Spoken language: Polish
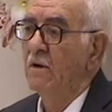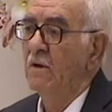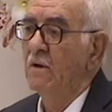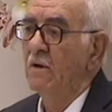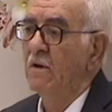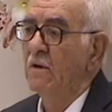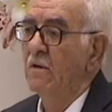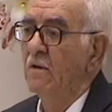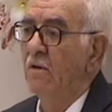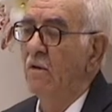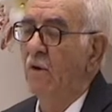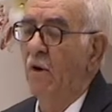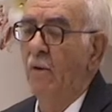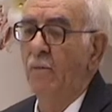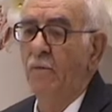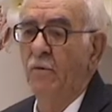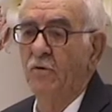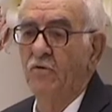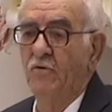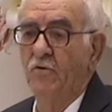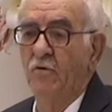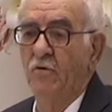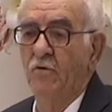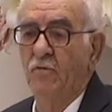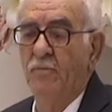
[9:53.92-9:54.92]
Tak,
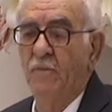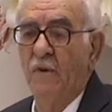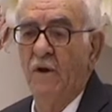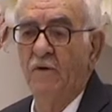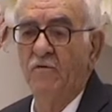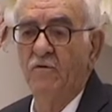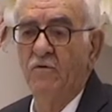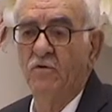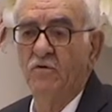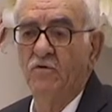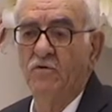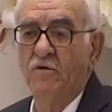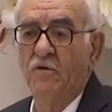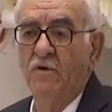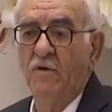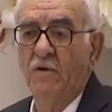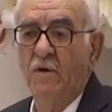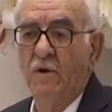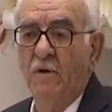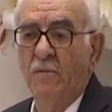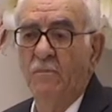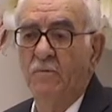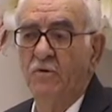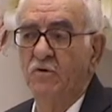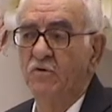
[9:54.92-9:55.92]
wiemy, bo jest
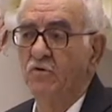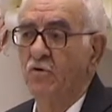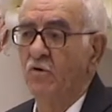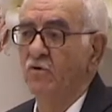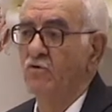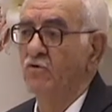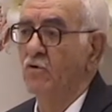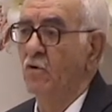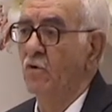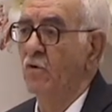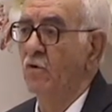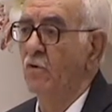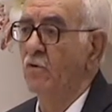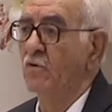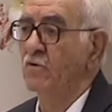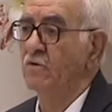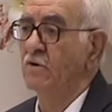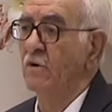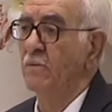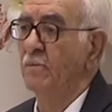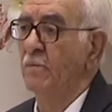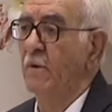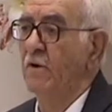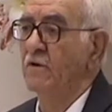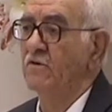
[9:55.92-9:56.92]
napisane, że
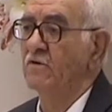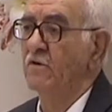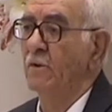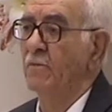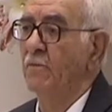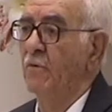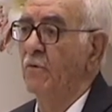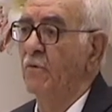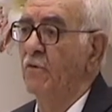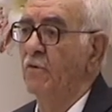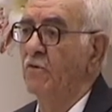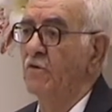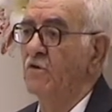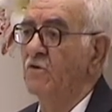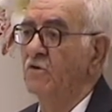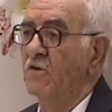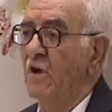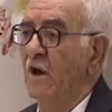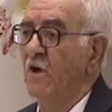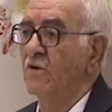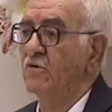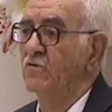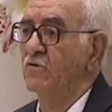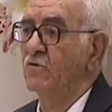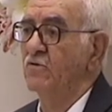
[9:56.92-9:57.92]
apostoł Paweł,
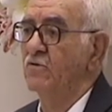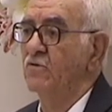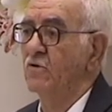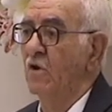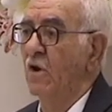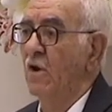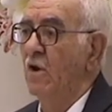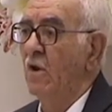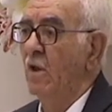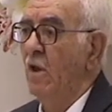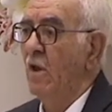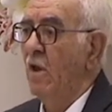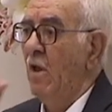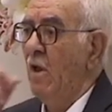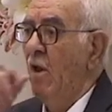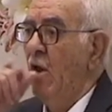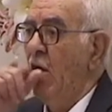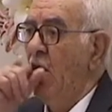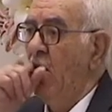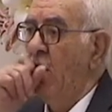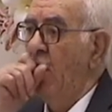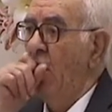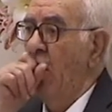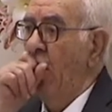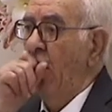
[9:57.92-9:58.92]
wierne
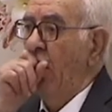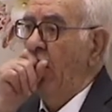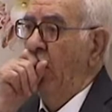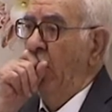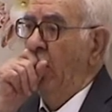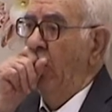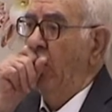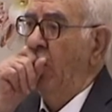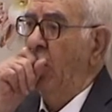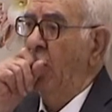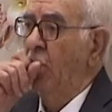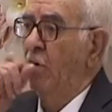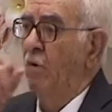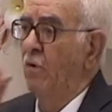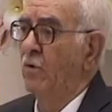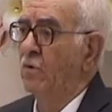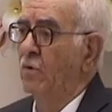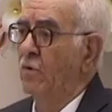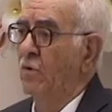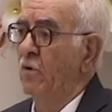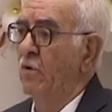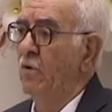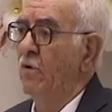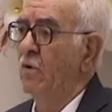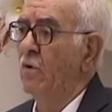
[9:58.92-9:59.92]
słowo
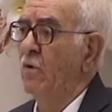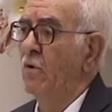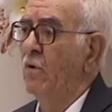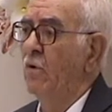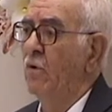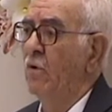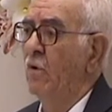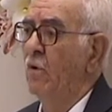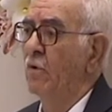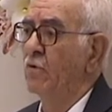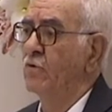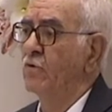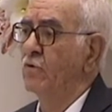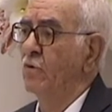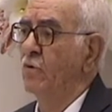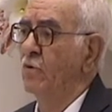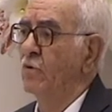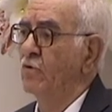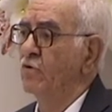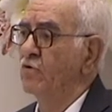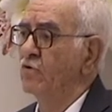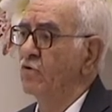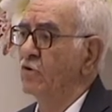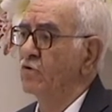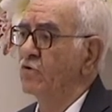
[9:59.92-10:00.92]
jest
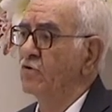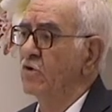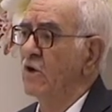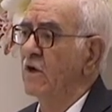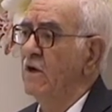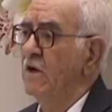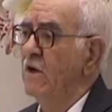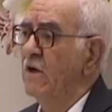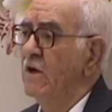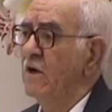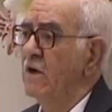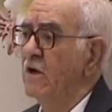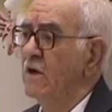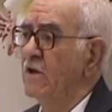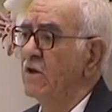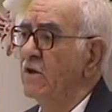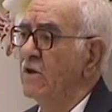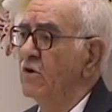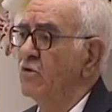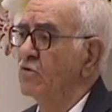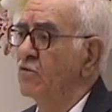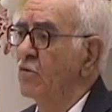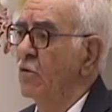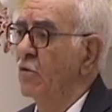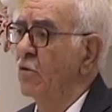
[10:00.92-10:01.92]

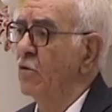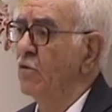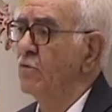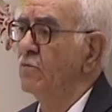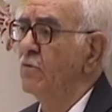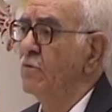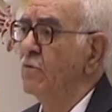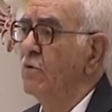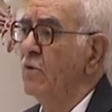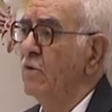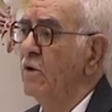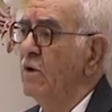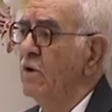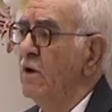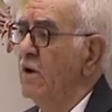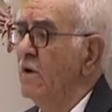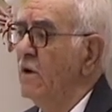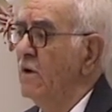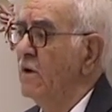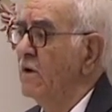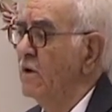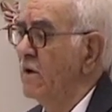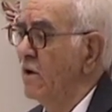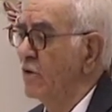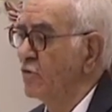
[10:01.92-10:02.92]
że
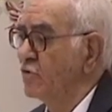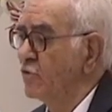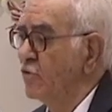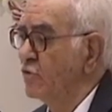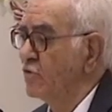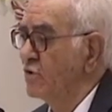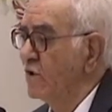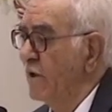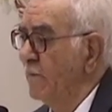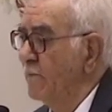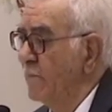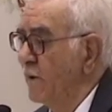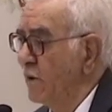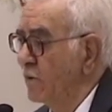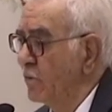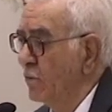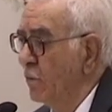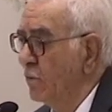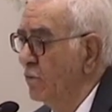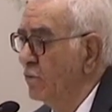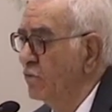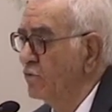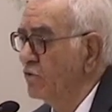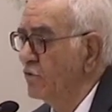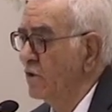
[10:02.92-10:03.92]
Chrystus
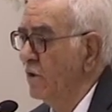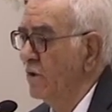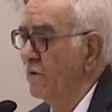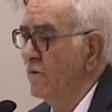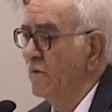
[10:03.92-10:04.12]
przyszedł na